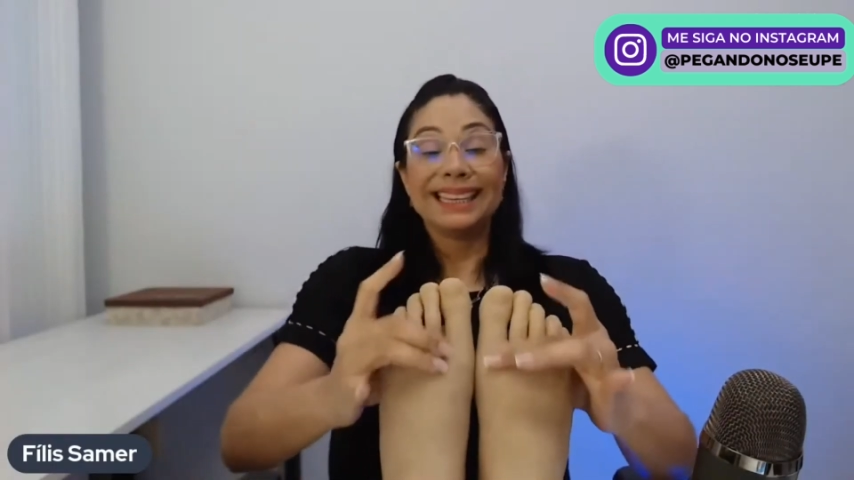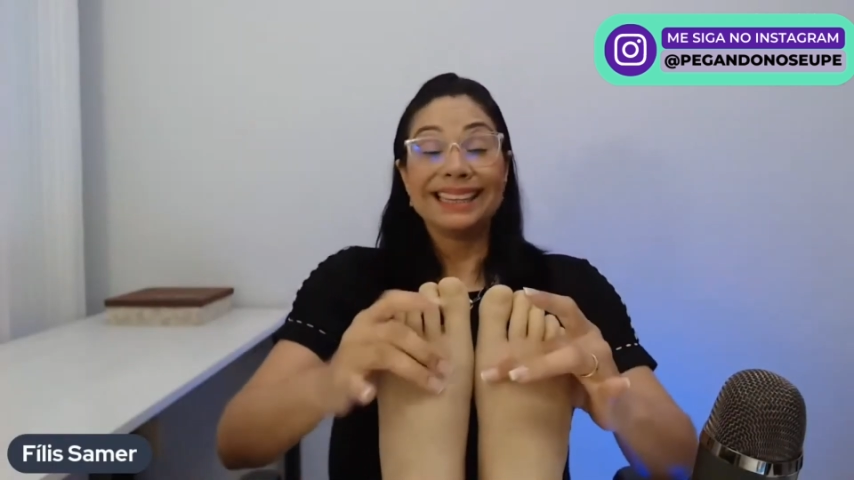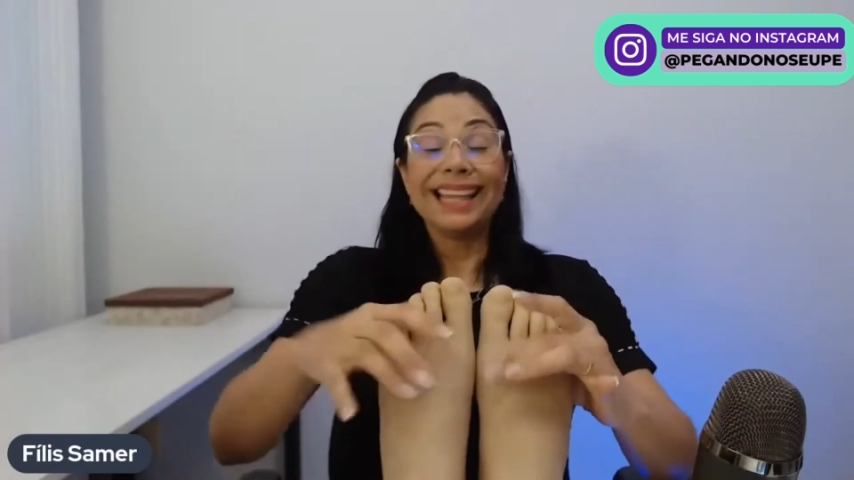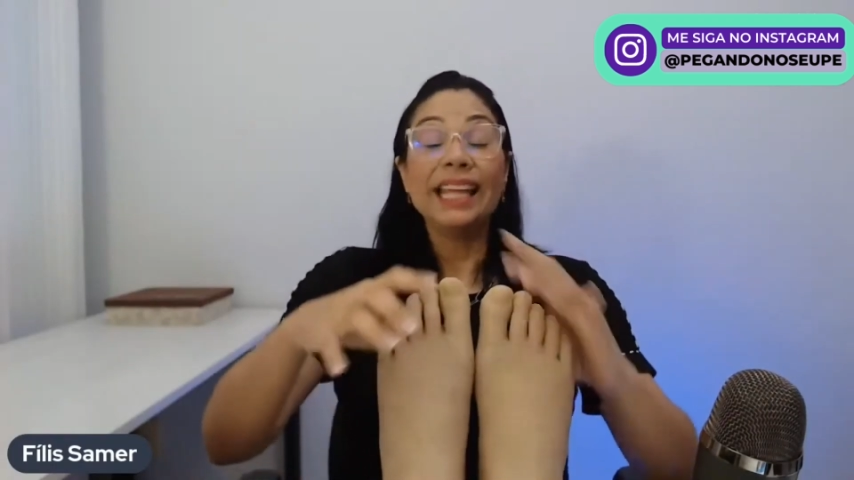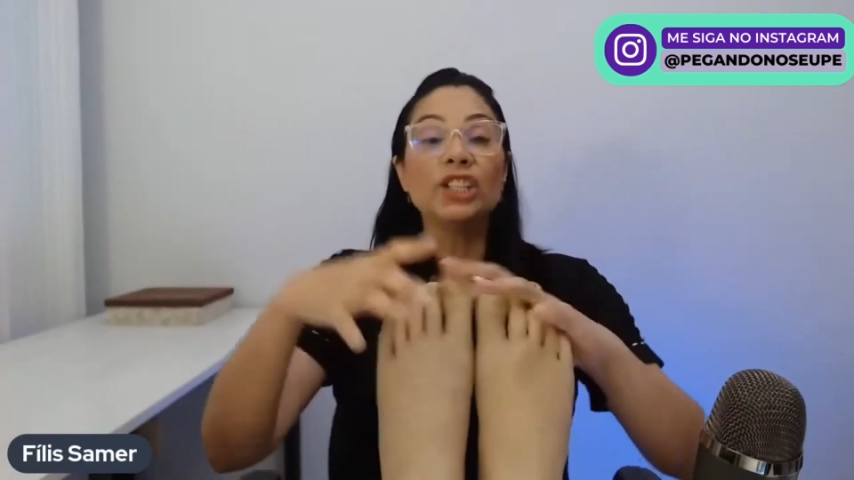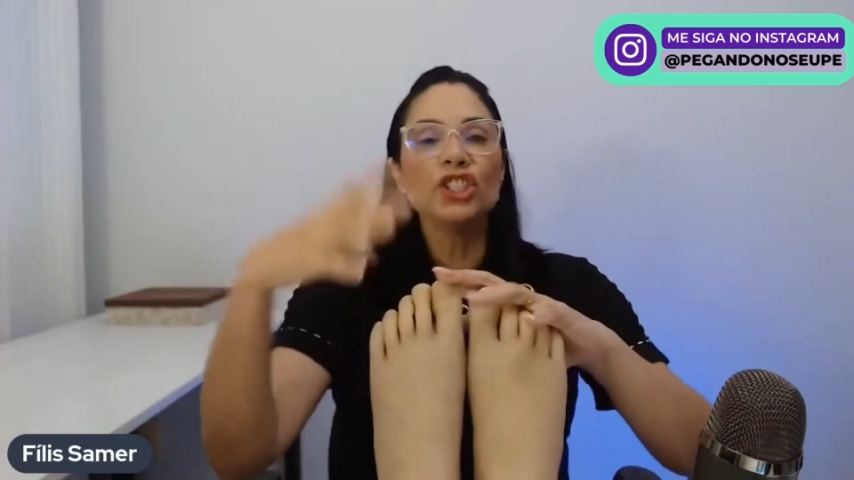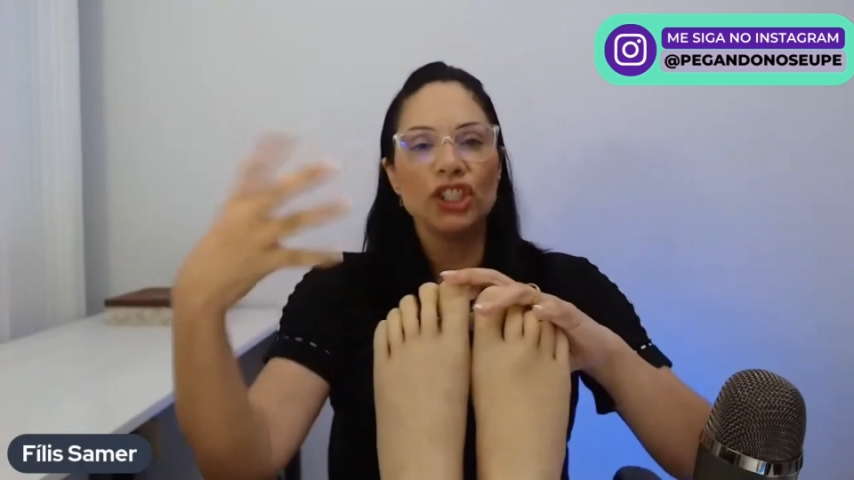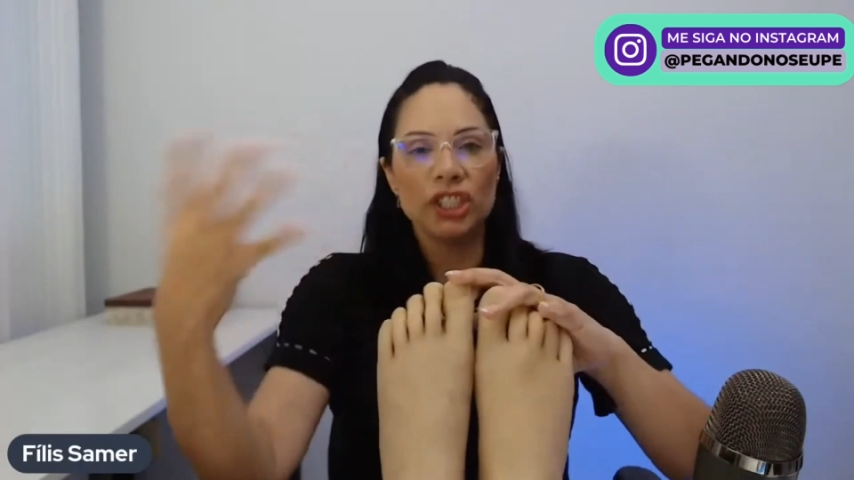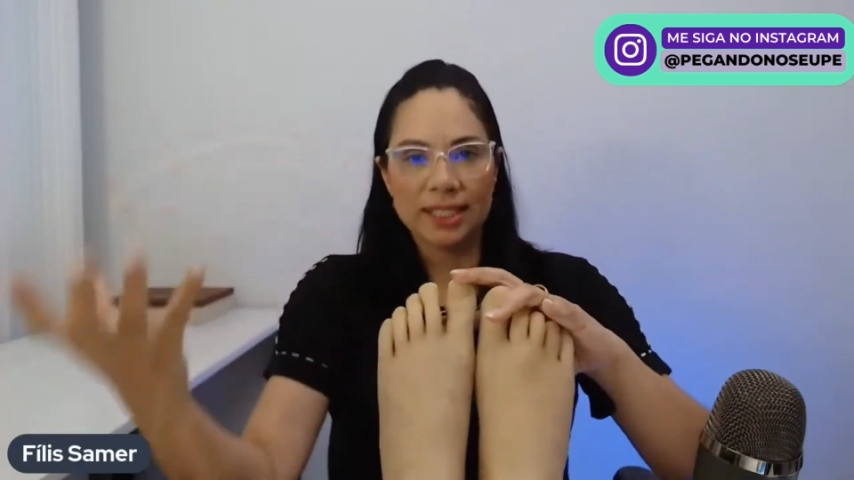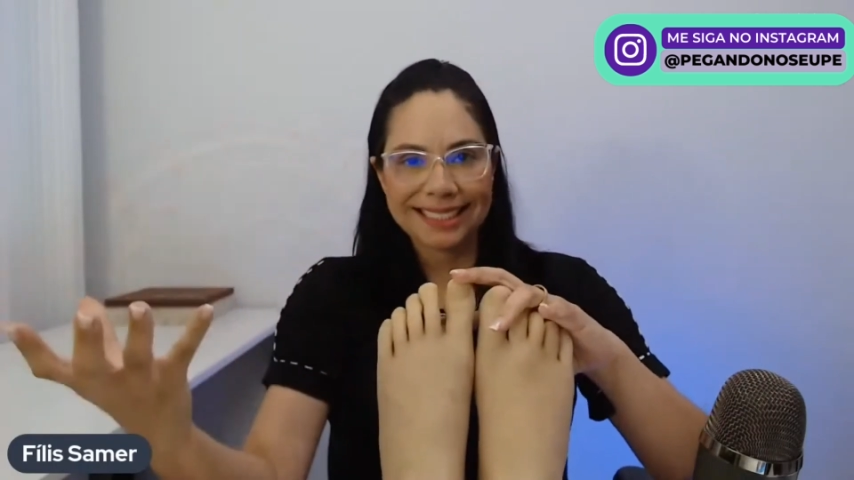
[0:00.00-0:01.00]

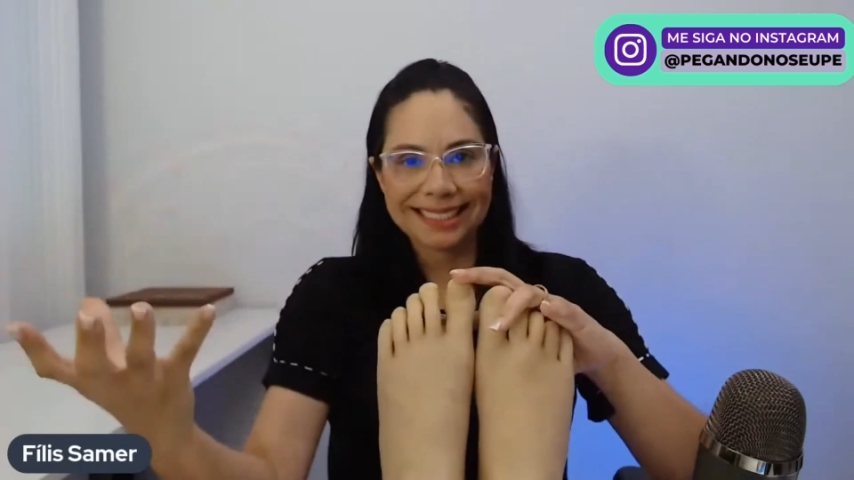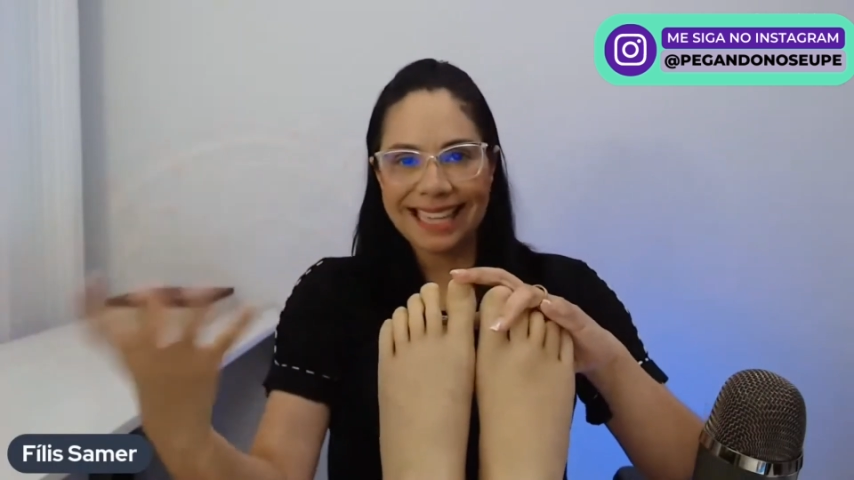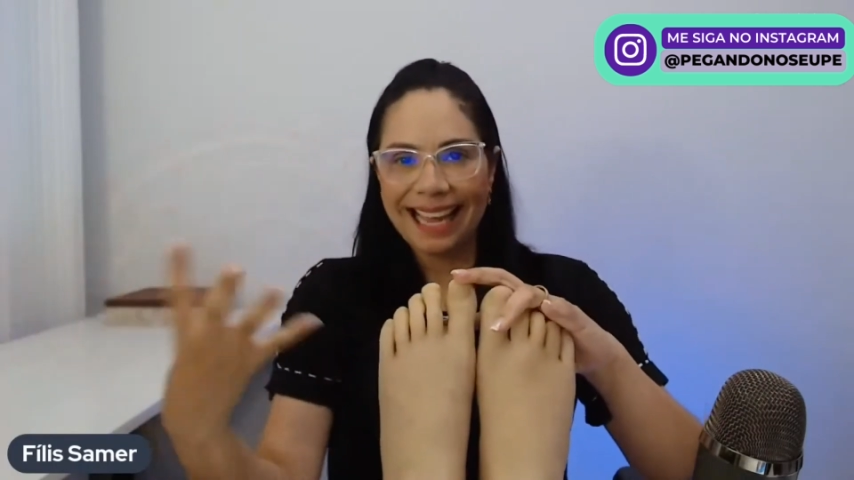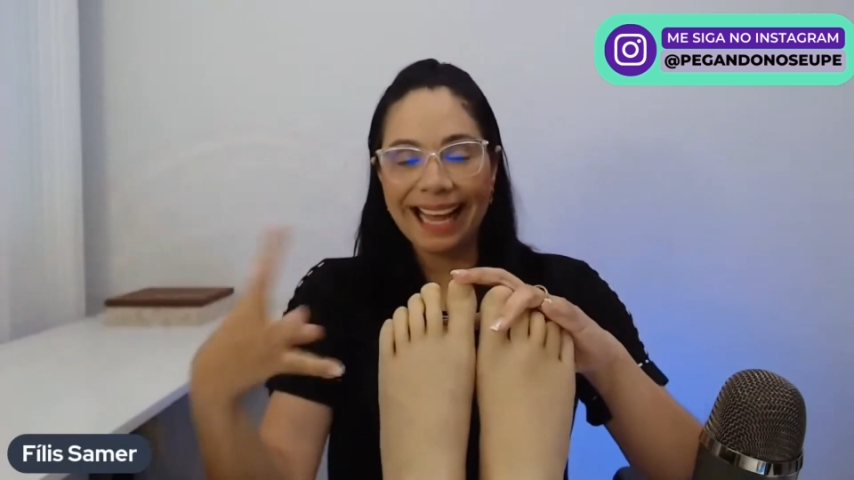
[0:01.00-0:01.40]
Tende, né,